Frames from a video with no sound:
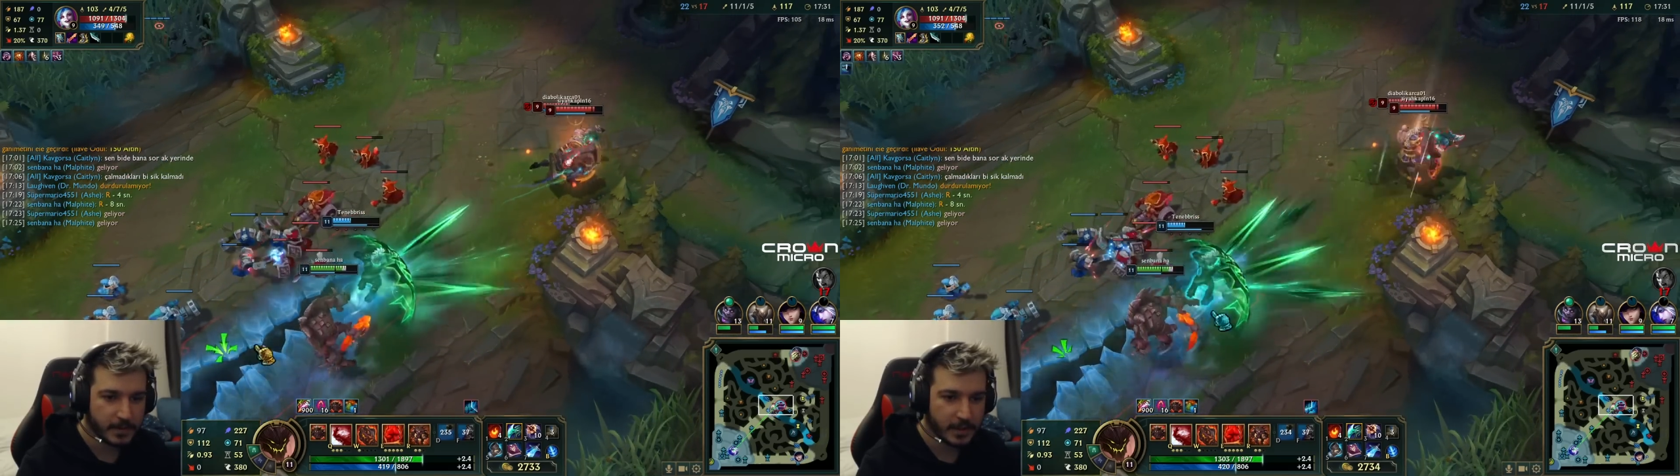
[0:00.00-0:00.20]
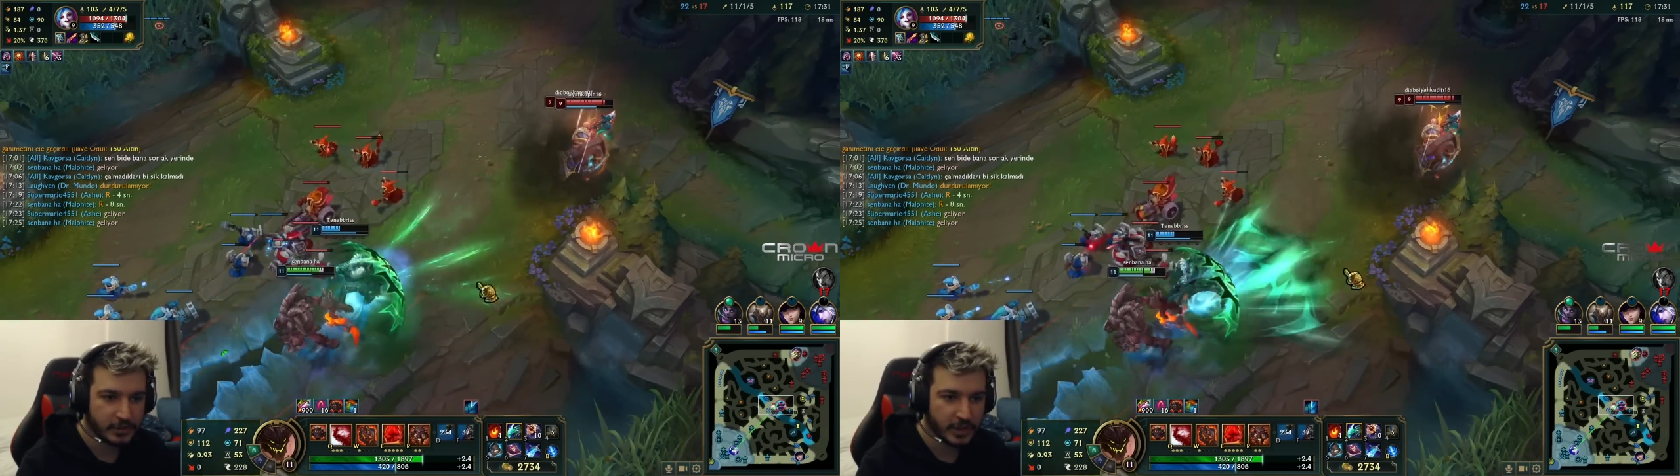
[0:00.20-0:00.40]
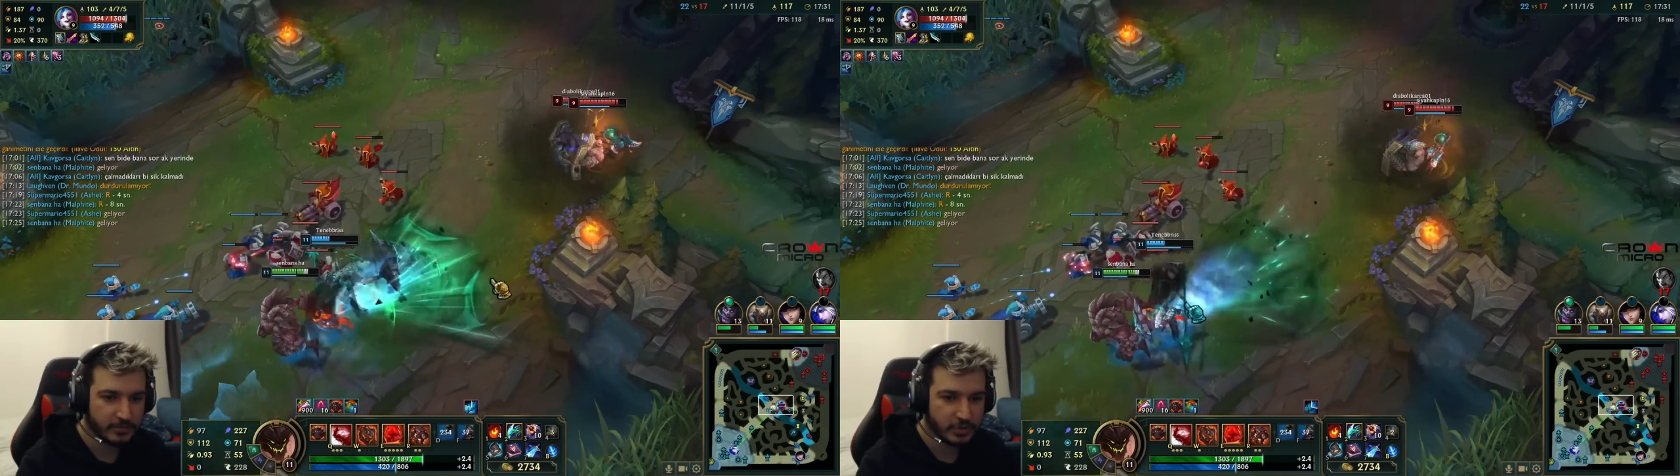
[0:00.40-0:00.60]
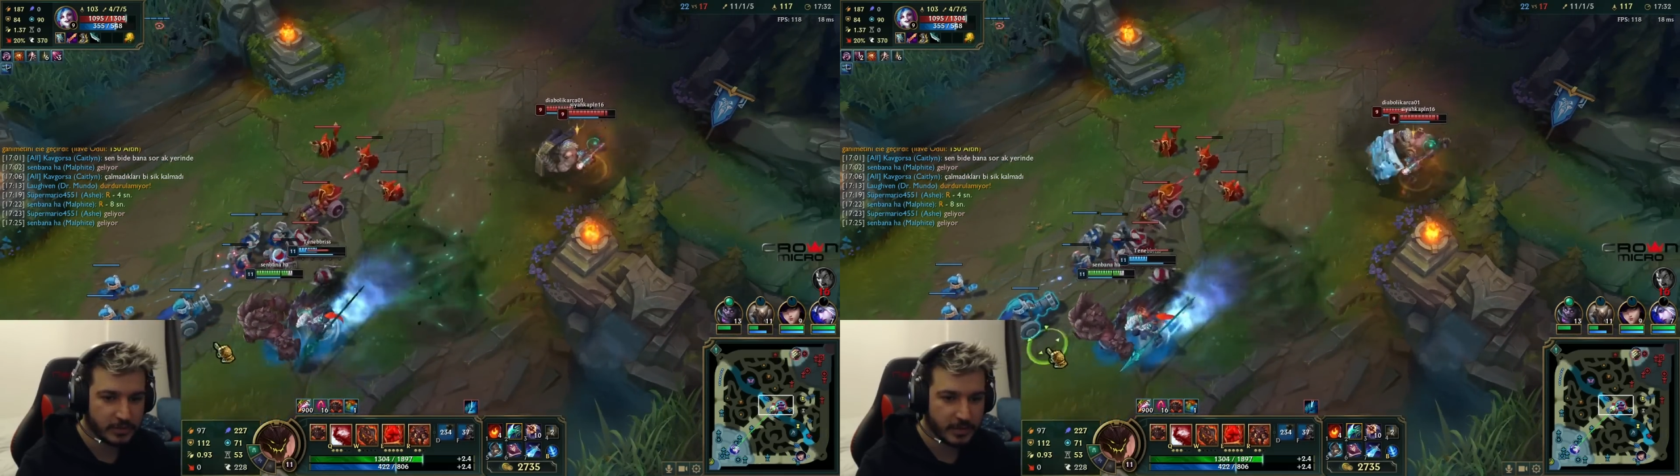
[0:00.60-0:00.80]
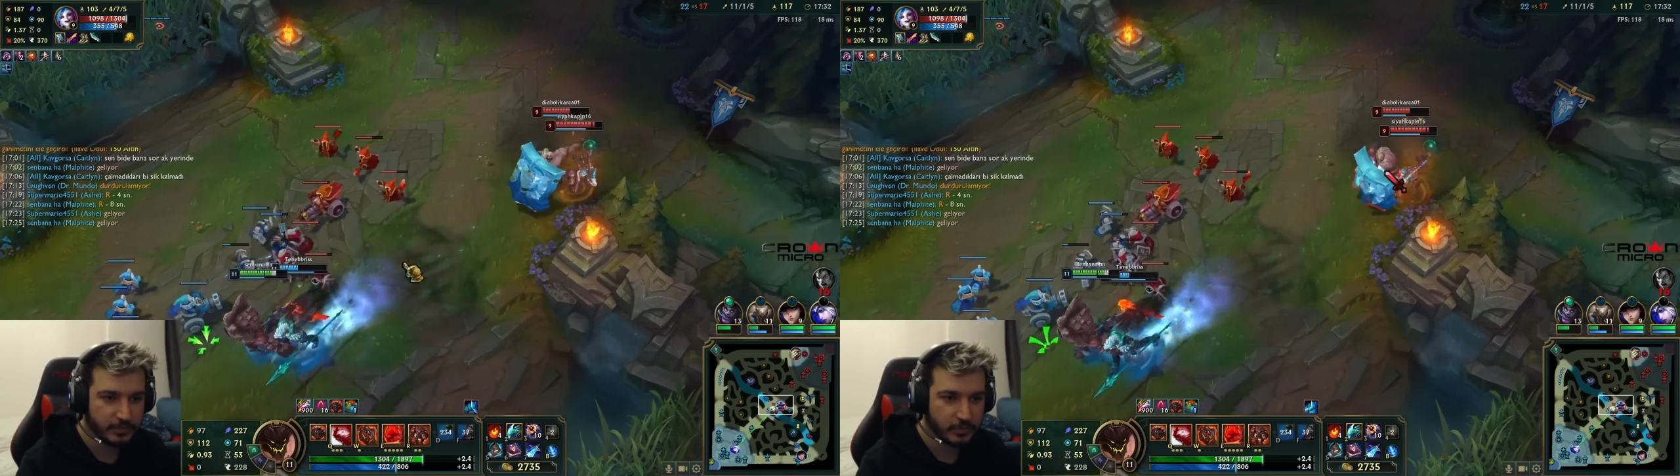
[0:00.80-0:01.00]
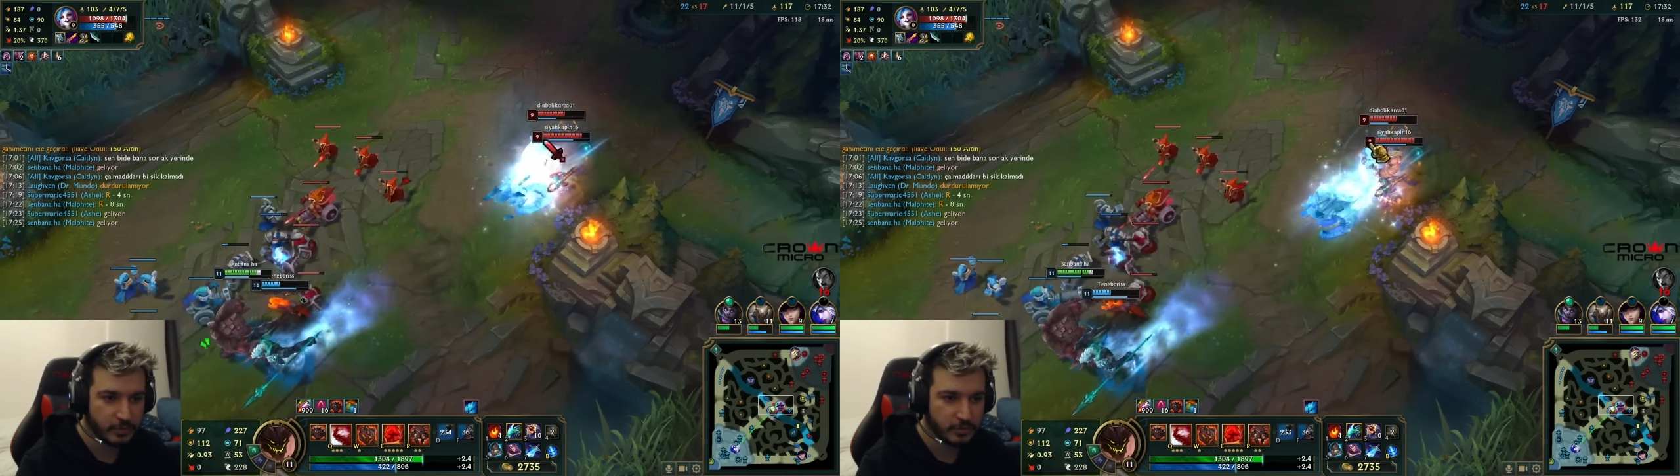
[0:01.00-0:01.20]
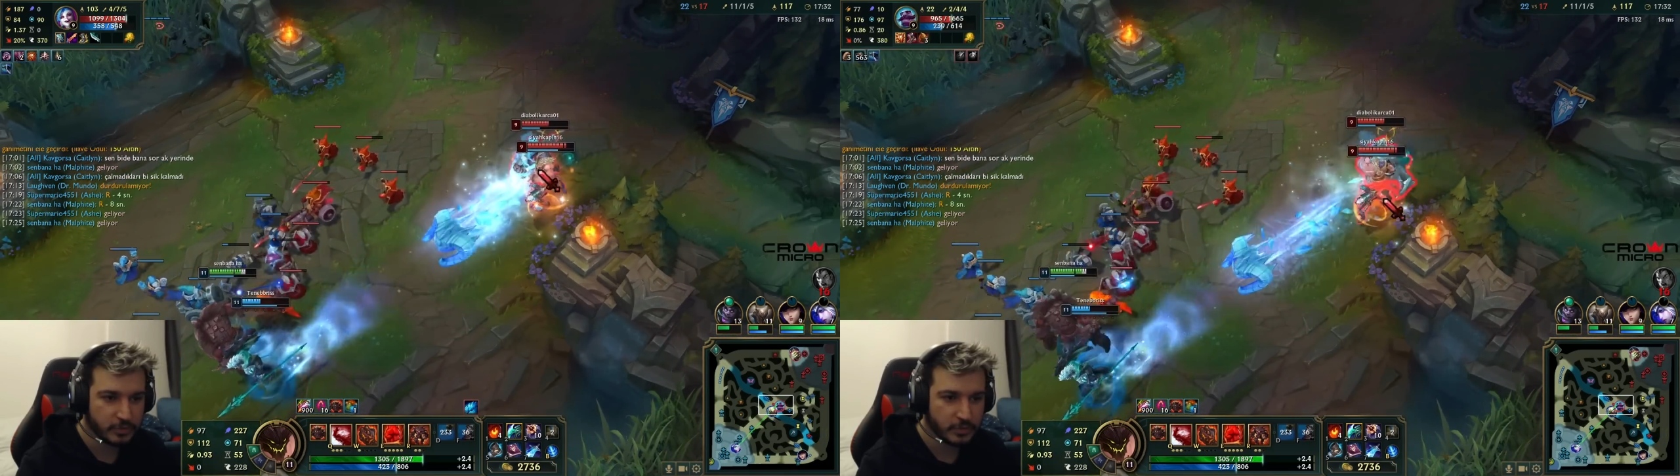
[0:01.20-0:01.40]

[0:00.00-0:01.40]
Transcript: Kaçarmış gibi yapıyoruz.